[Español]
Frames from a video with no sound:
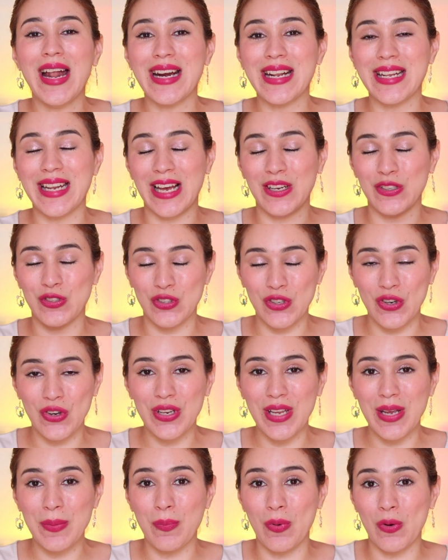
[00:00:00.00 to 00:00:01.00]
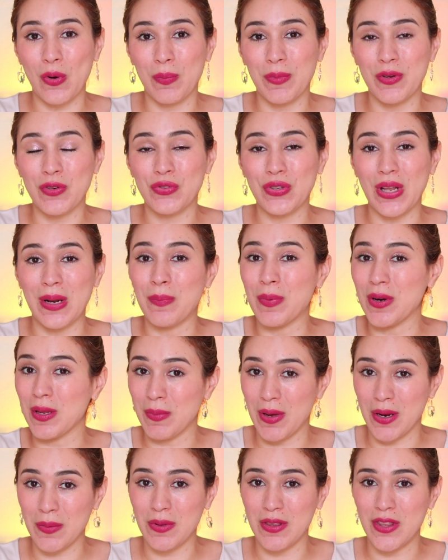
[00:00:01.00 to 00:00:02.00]
reaccione por lo menos al
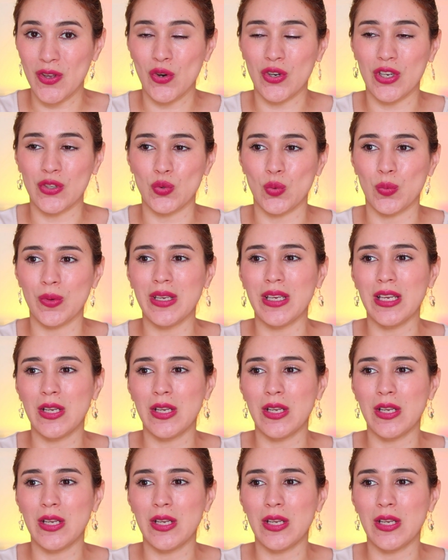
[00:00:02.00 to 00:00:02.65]
primer video que subí